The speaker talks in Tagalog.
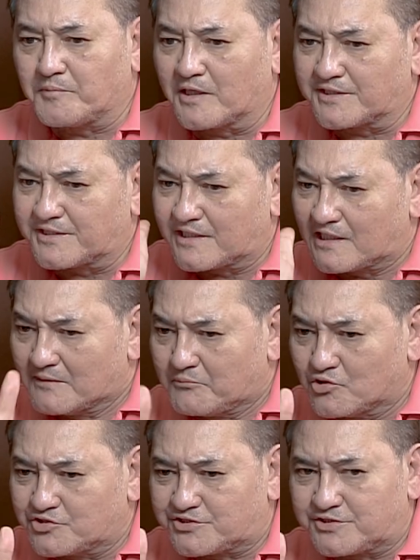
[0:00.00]
pagdating kila
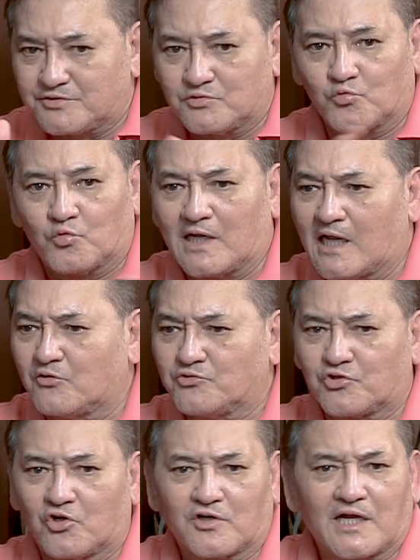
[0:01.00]
Butch, wala
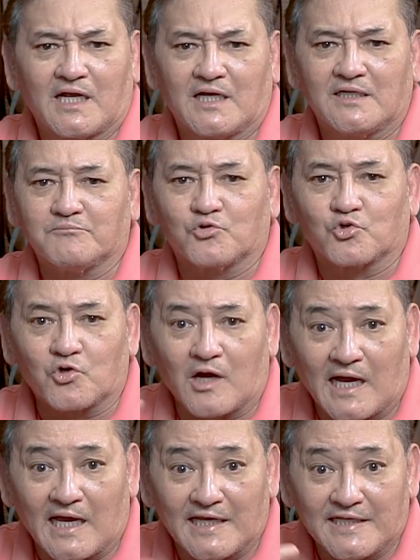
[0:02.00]
akong droga. Puro
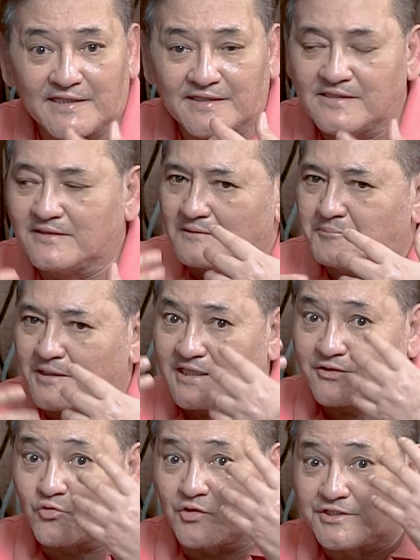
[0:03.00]
kain. Ang
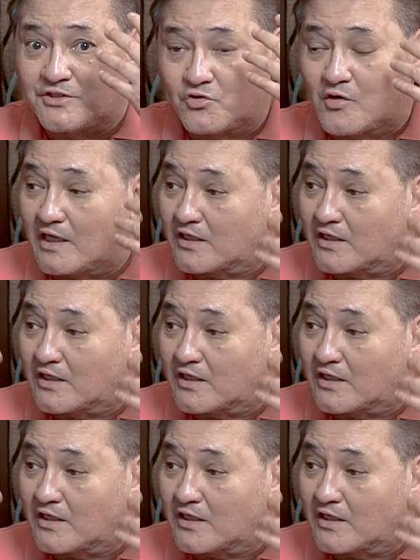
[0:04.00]
payat ko kasi noong